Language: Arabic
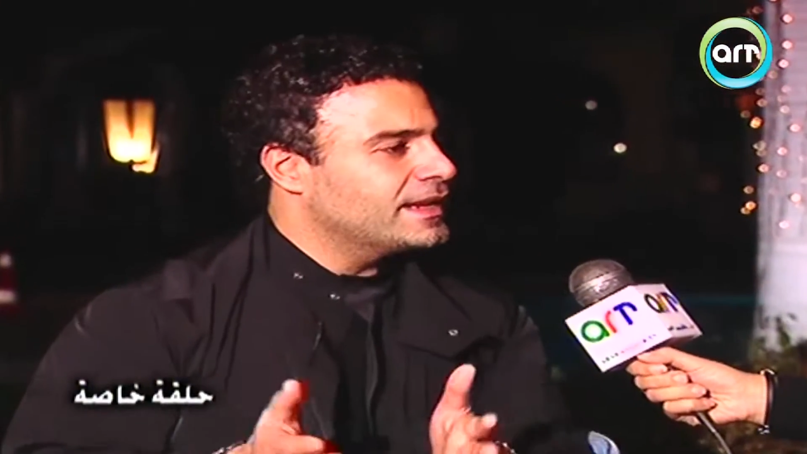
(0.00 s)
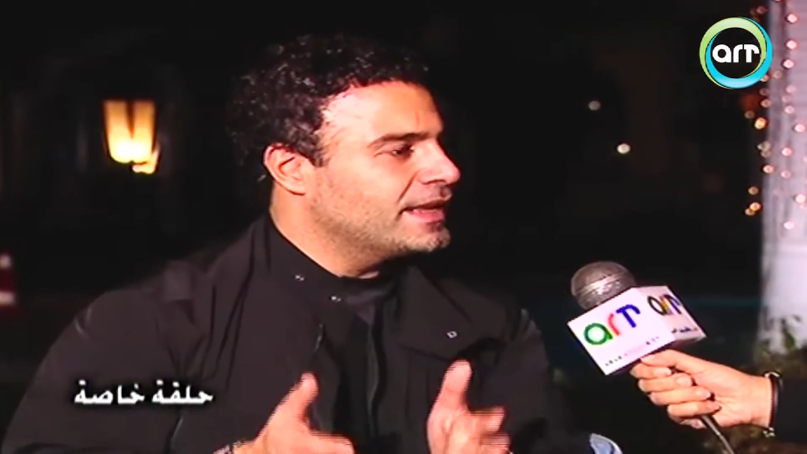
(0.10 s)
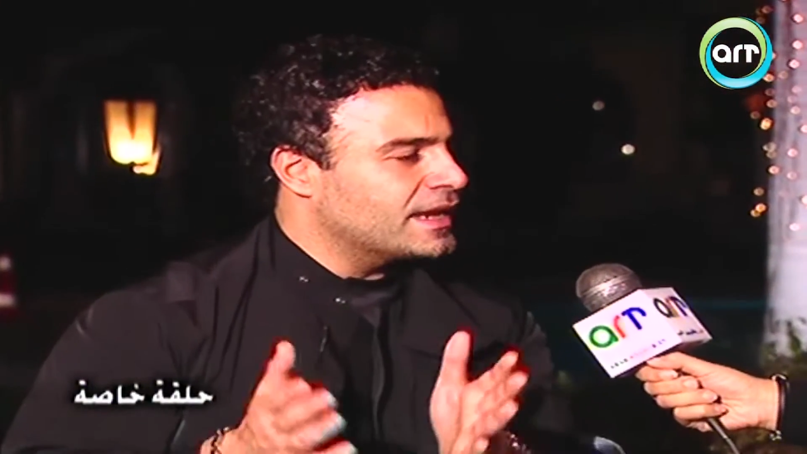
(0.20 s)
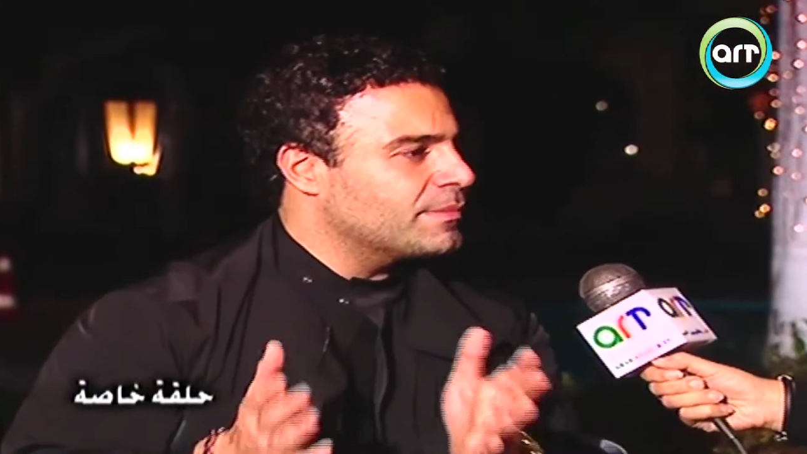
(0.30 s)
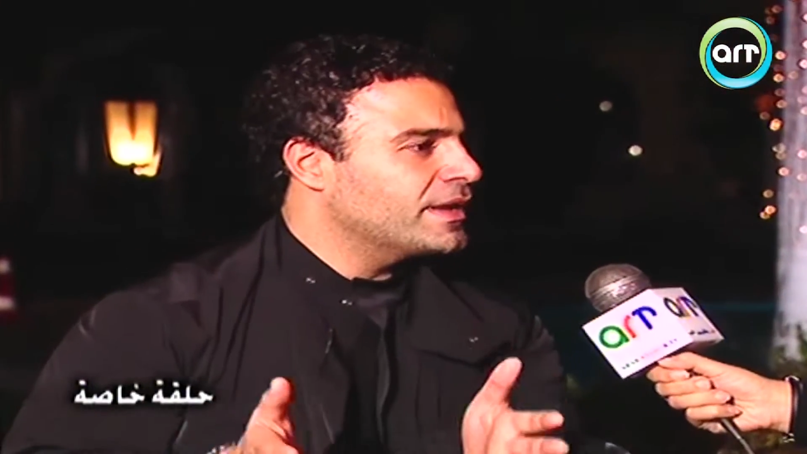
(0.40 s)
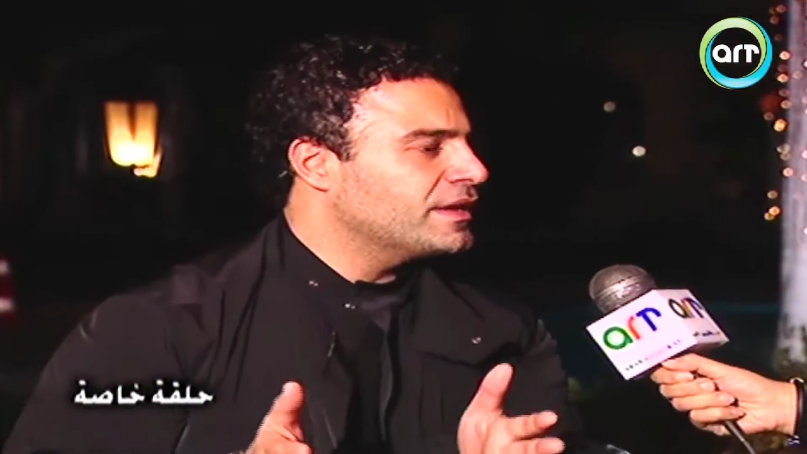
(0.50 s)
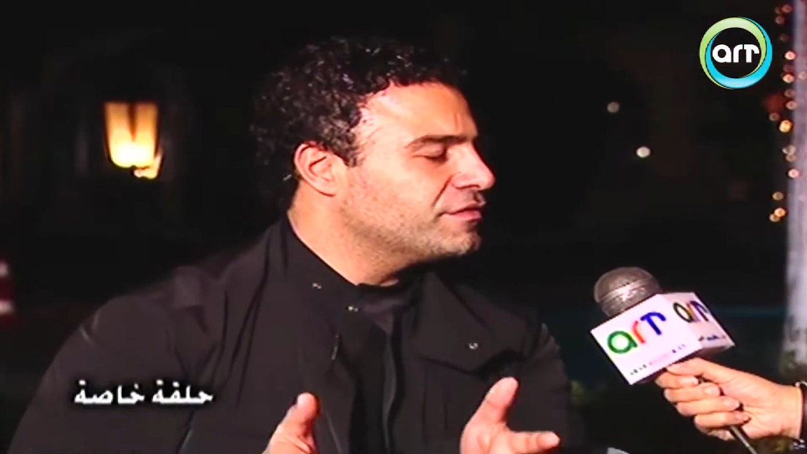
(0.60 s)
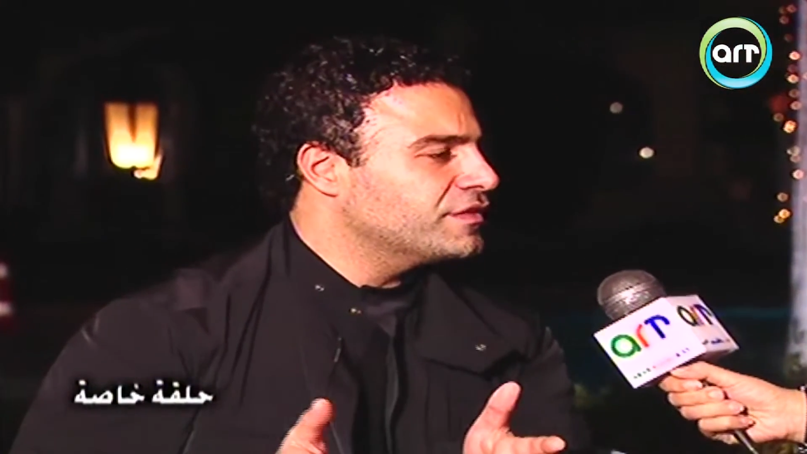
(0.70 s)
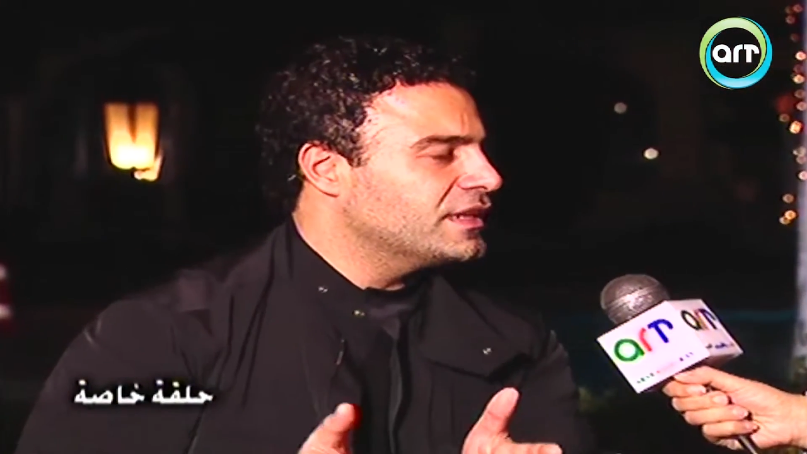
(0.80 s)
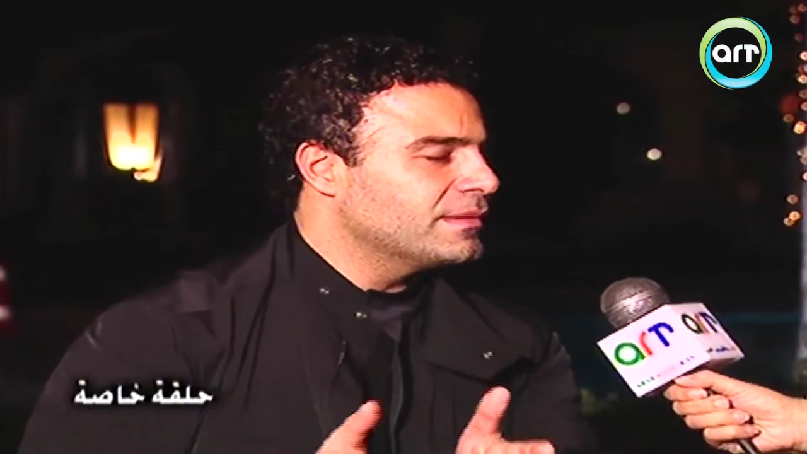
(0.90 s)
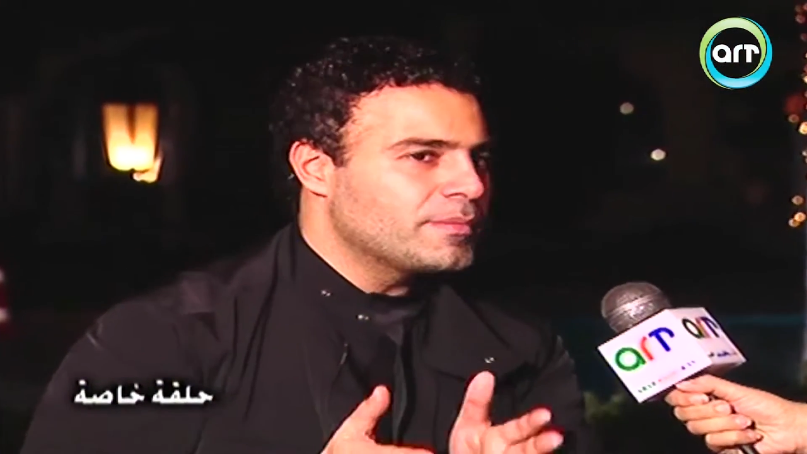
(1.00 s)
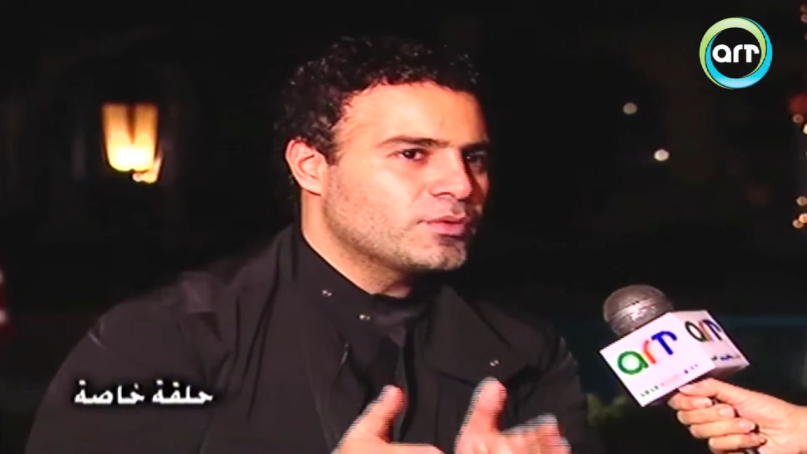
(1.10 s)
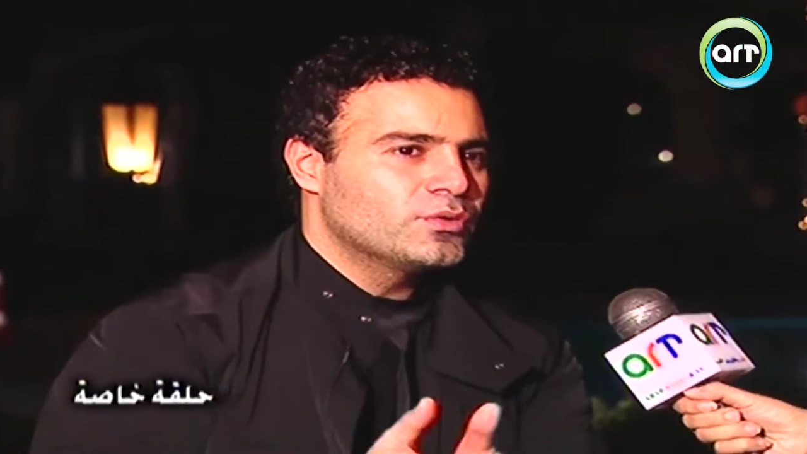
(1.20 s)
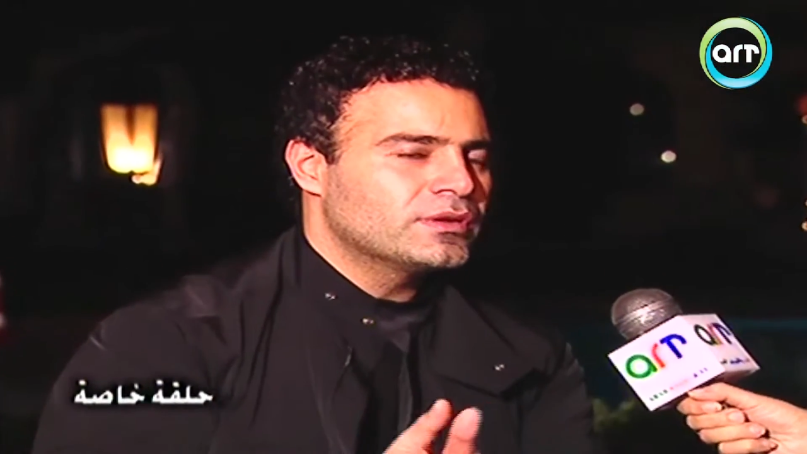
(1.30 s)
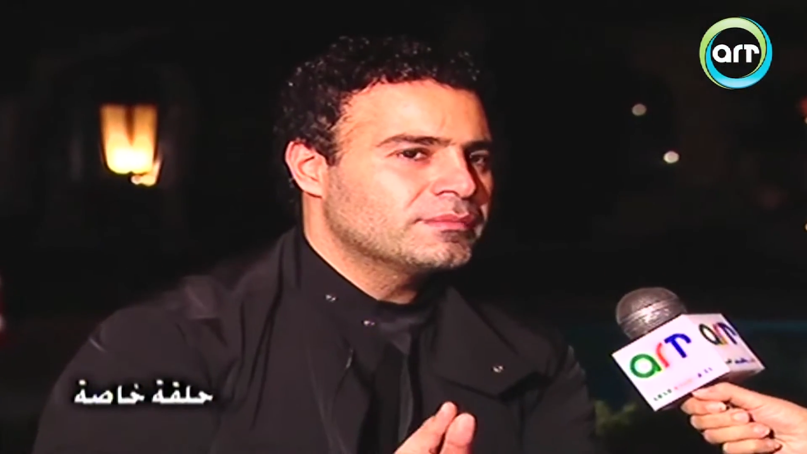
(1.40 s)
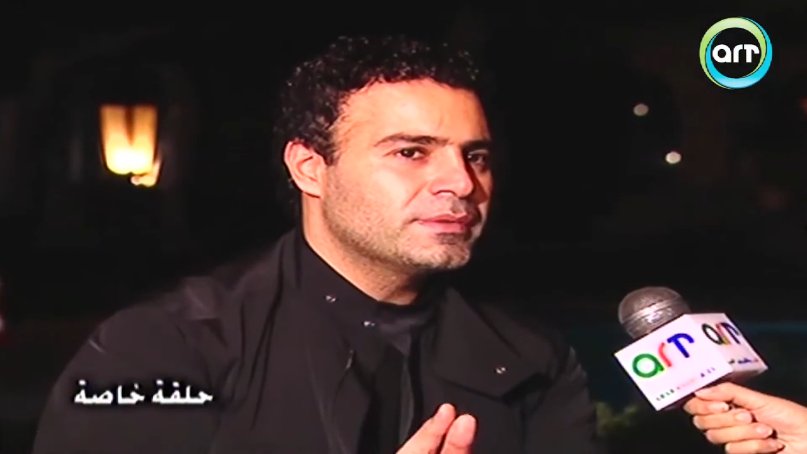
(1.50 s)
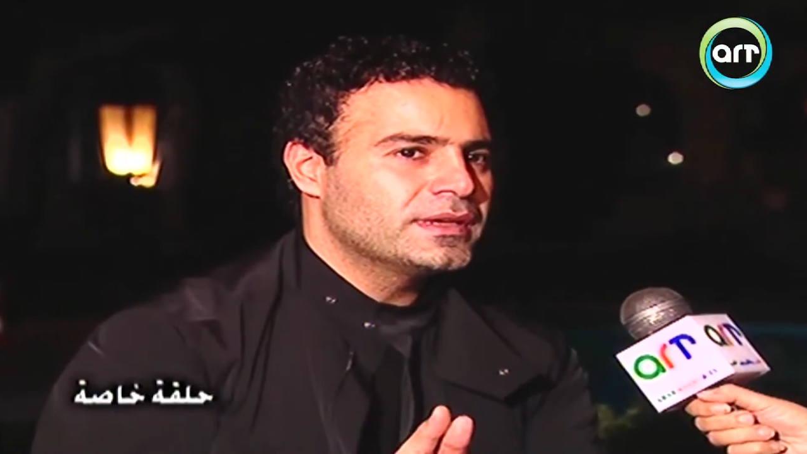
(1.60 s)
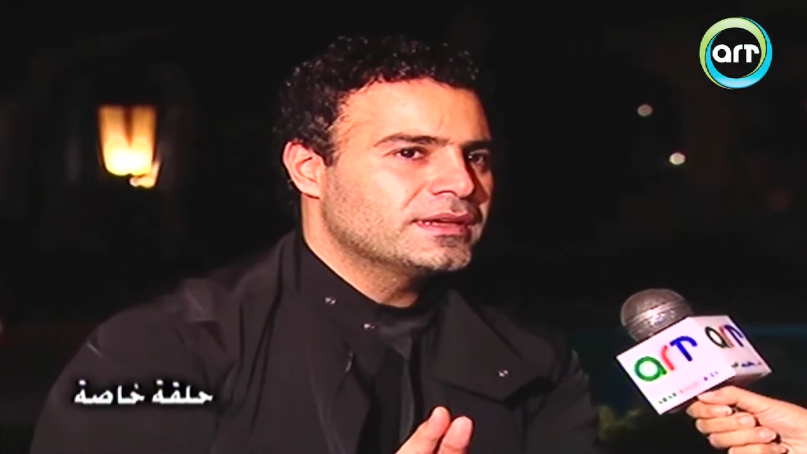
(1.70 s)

اللي انا بغني فيه لما بكون